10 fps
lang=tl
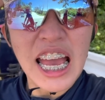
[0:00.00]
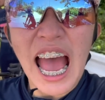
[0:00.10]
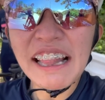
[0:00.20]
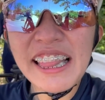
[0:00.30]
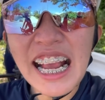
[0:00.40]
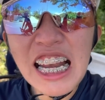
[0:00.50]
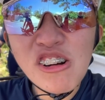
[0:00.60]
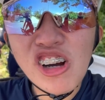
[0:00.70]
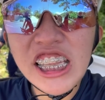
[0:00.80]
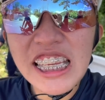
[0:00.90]
Ang tagal
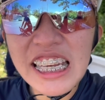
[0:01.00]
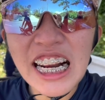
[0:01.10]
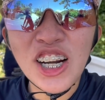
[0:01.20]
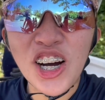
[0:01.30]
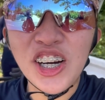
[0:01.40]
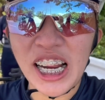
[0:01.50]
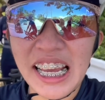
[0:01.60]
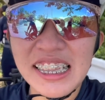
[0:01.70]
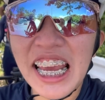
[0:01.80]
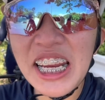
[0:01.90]
kong hindi nag-long
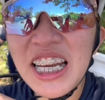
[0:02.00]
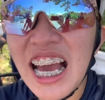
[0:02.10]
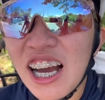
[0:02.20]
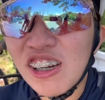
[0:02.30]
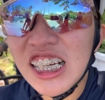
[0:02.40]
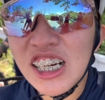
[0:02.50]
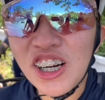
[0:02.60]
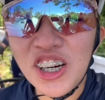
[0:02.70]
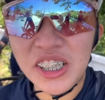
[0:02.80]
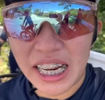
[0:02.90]
ride. Ngayon lang ako
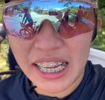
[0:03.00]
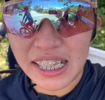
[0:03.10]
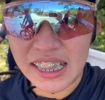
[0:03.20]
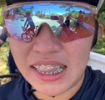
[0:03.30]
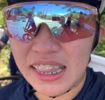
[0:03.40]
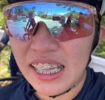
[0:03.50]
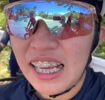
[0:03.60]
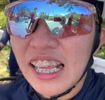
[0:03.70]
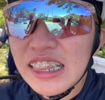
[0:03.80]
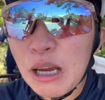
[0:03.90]
nag-long ride.
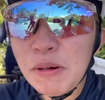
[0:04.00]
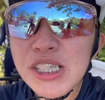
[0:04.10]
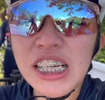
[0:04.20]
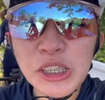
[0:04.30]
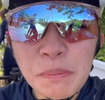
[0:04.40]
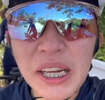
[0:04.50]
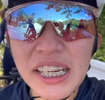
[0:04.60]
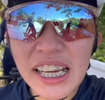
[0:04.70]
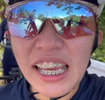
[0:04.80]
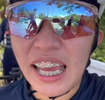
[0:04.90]
Tapos ganito pa yung
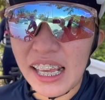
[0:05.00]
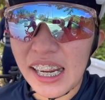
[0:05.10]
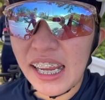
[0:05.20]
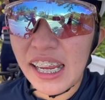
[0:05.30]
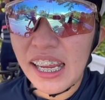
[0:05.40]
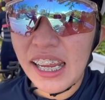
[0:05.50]
nangyari.